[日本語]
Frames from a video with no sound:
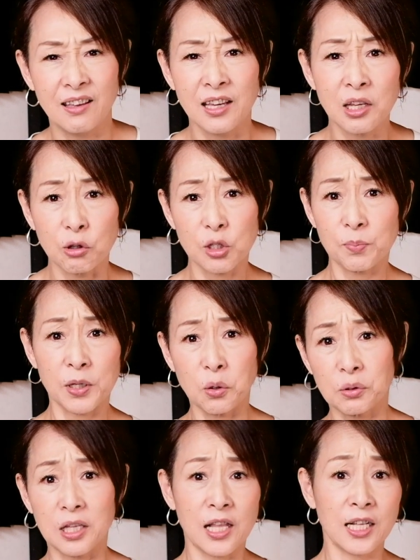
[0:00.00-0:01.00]
息のスピードっ
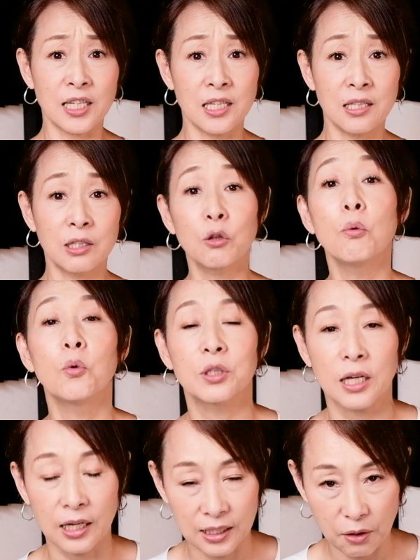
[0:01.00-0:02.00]
て何と思っ
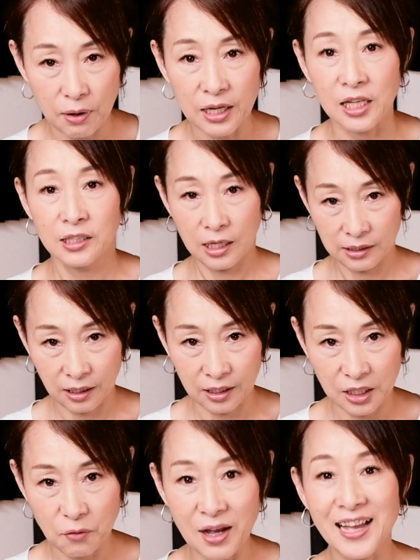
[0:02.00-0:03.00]
た方は気になった
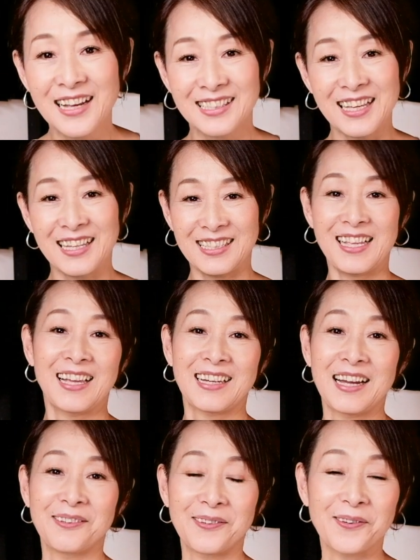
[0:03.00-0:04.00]
方は是非前
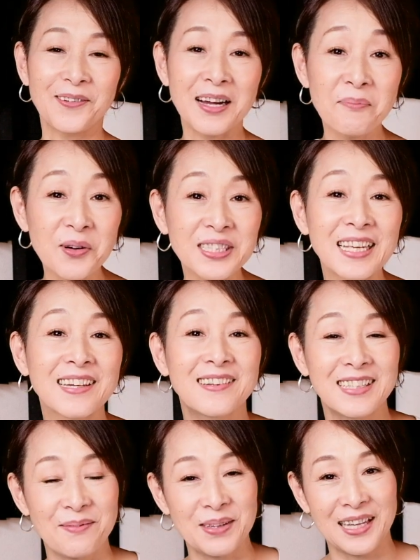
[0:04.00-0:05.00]
回の動画もチェック
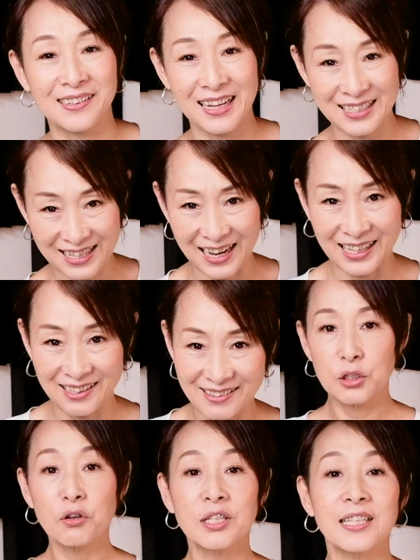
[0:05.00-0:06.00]
してみてください
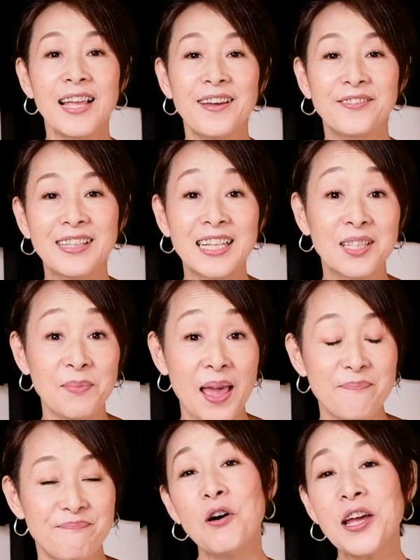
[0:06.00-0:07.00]
そして2つ
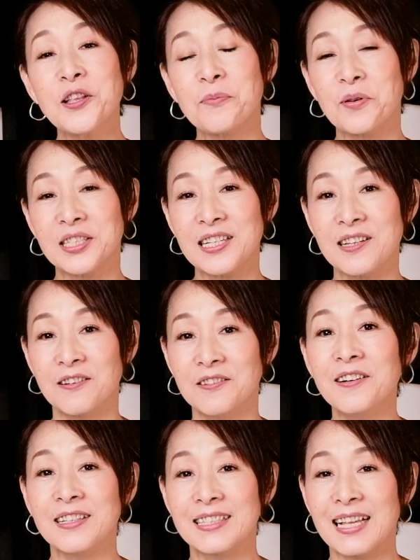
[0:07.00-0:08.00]
目声のポジションを
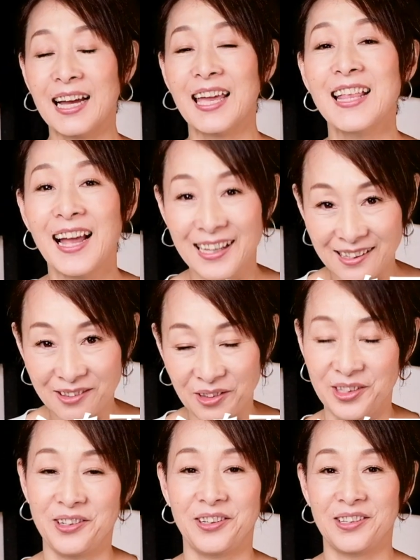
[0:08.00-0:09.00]
下げないと
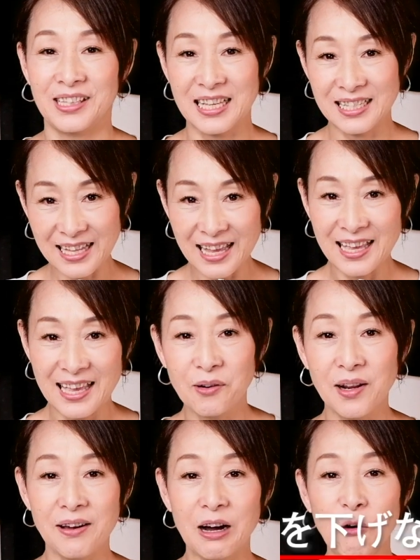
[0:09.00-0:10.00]
いうことですねこ
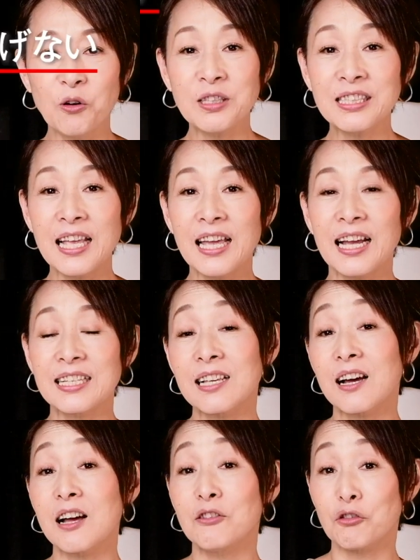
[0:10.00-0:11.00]
れは音程が下
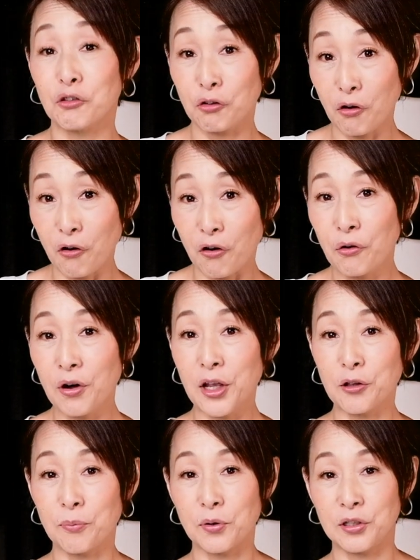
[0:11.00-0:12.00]
がると声
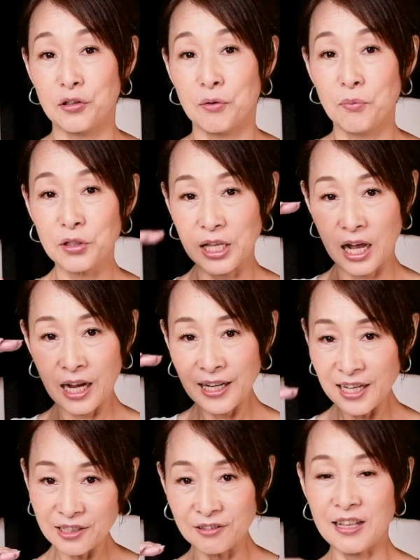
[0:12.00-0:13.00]
のポジションも下がり
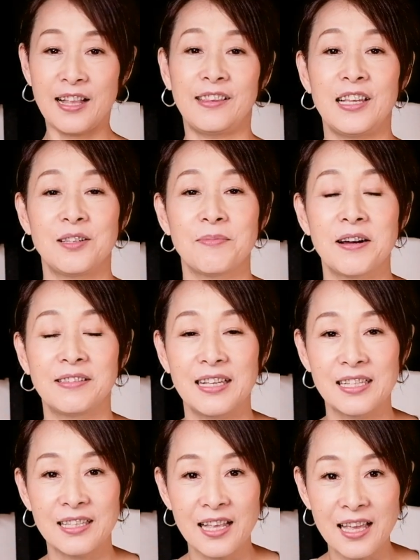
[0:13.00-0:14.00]
やすくなってしまうんで
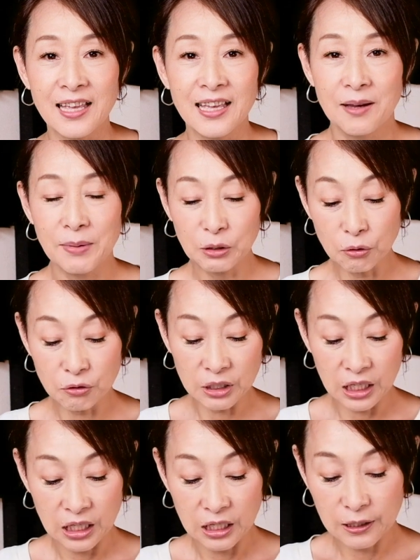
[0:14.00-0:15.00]
すね、まあ、特
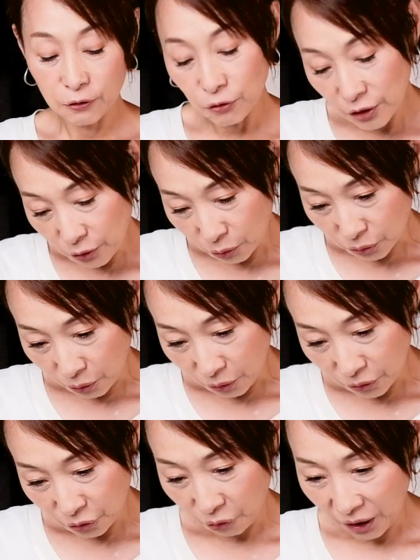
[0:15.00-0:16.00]
に低い音
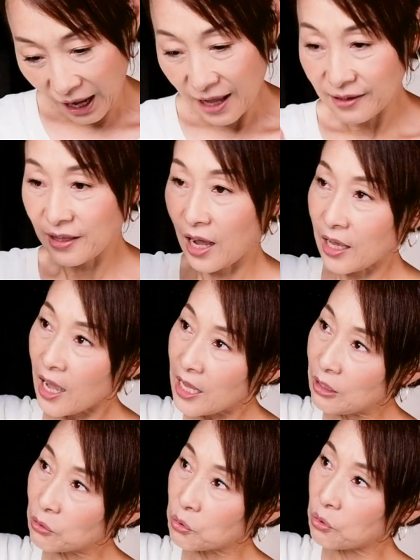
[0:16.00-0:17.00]
とか高
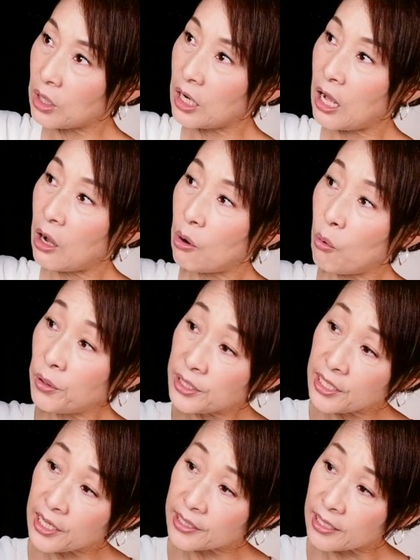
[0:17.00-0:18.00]
い音から降り
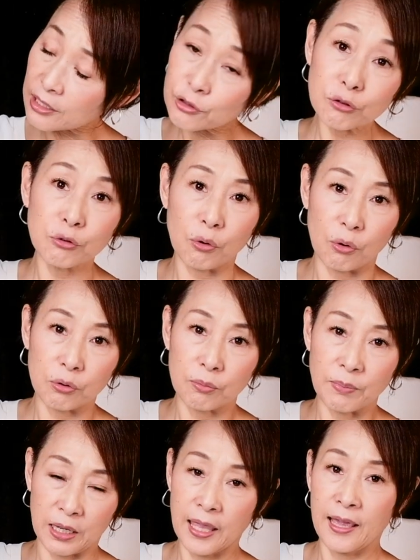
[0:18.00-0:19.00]
てきたすぐの、
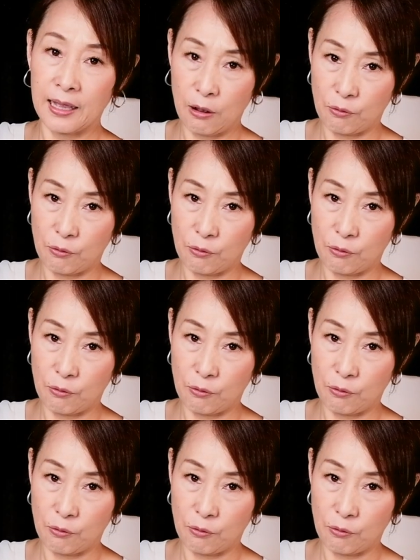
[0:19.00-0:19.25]
まあ、経過